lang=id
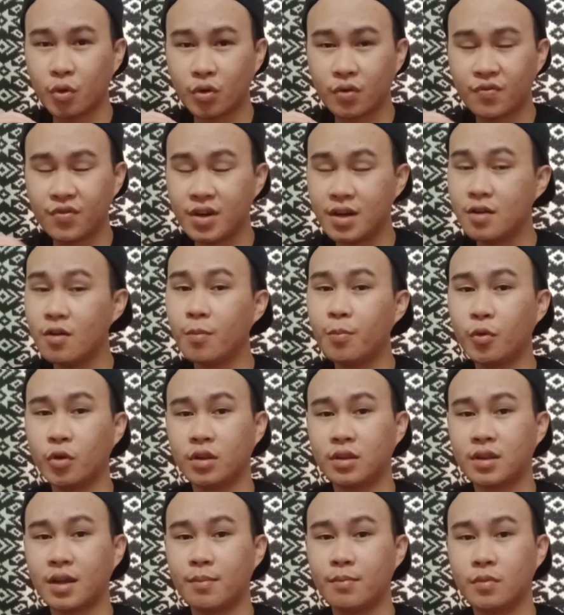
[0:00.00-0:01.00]
upload video pun
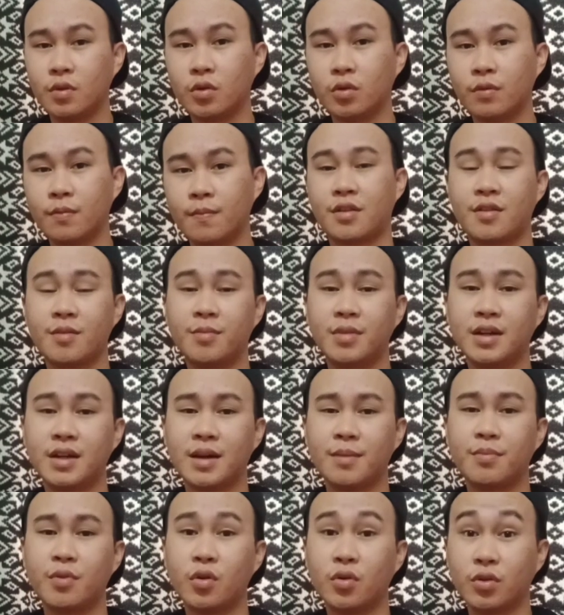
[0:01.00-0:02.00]
time itu sebagai
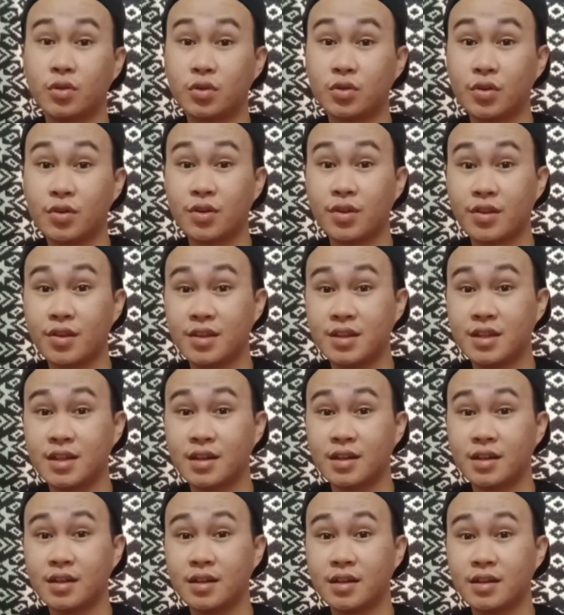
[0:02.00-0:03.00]
penonton
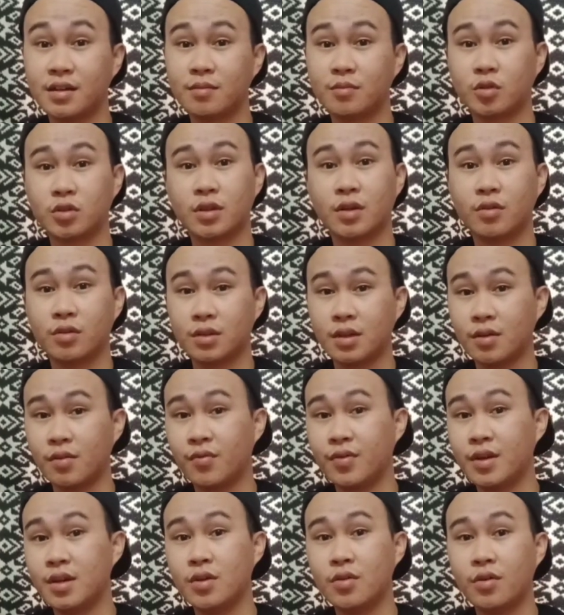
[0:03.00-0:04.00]
saja mau tengok-tengok
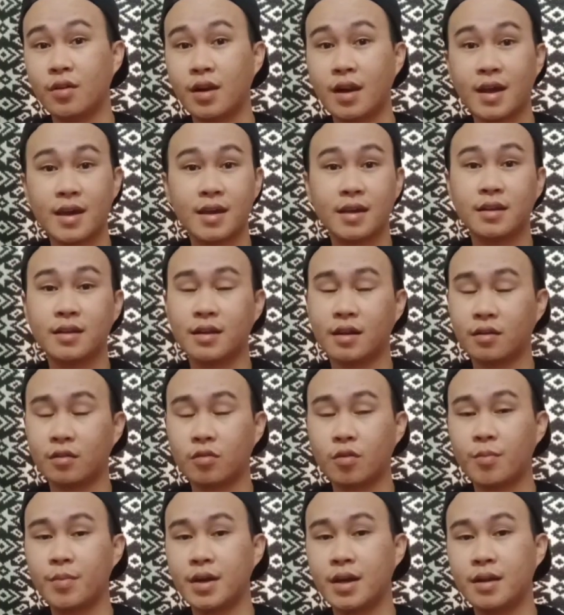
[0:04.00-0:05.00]
video like dan
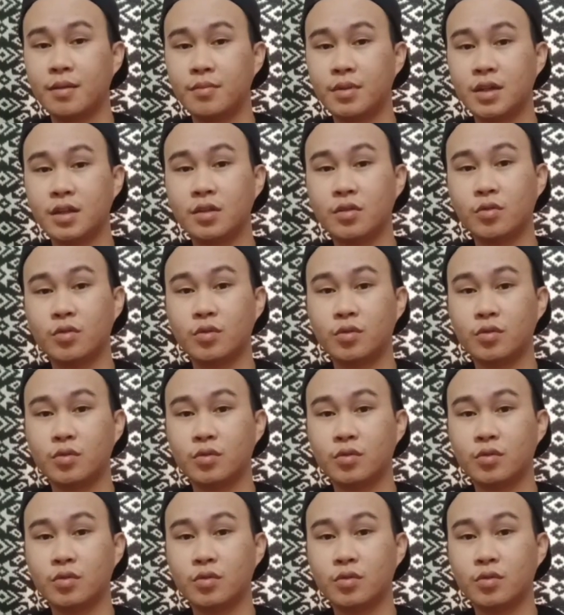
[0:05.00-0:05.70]
komen begitu